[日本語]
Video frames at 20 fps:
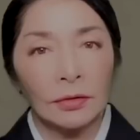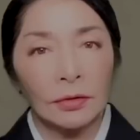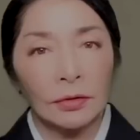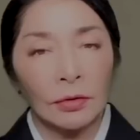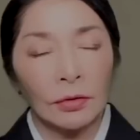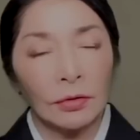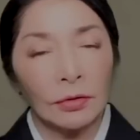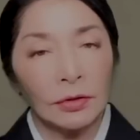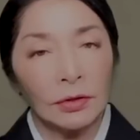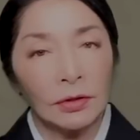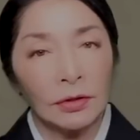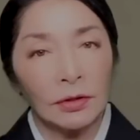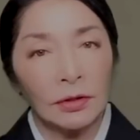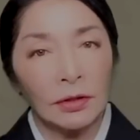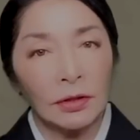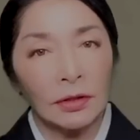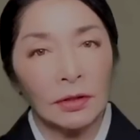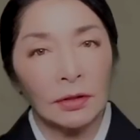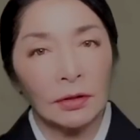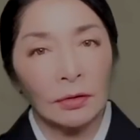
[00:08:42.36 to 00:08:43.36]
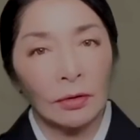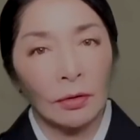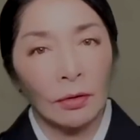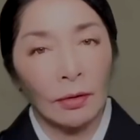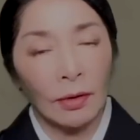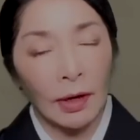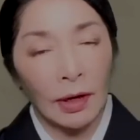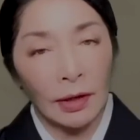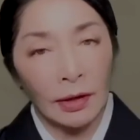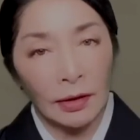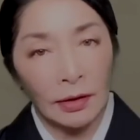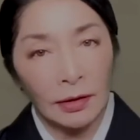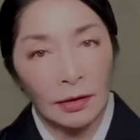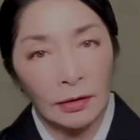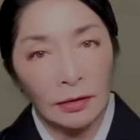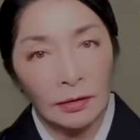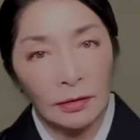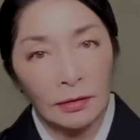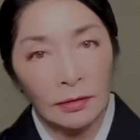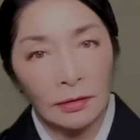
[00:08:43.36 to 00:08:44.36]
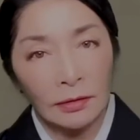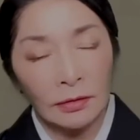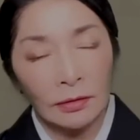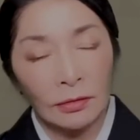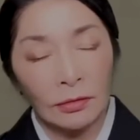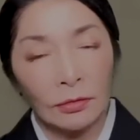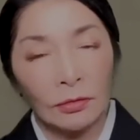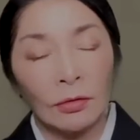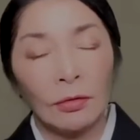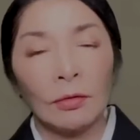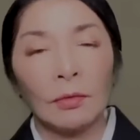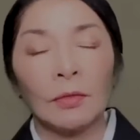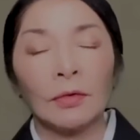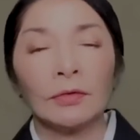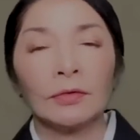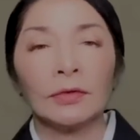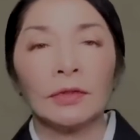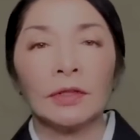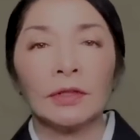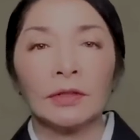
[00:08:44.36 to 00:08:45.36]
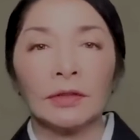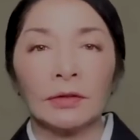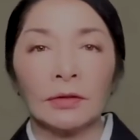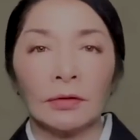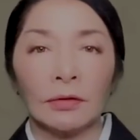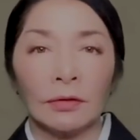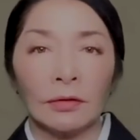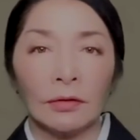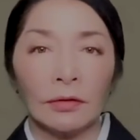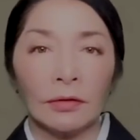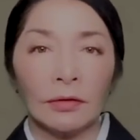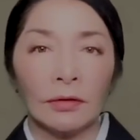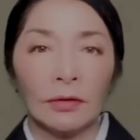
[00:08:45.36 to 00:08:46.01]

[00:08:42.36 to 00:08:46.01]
少し怖いと思うんですよ。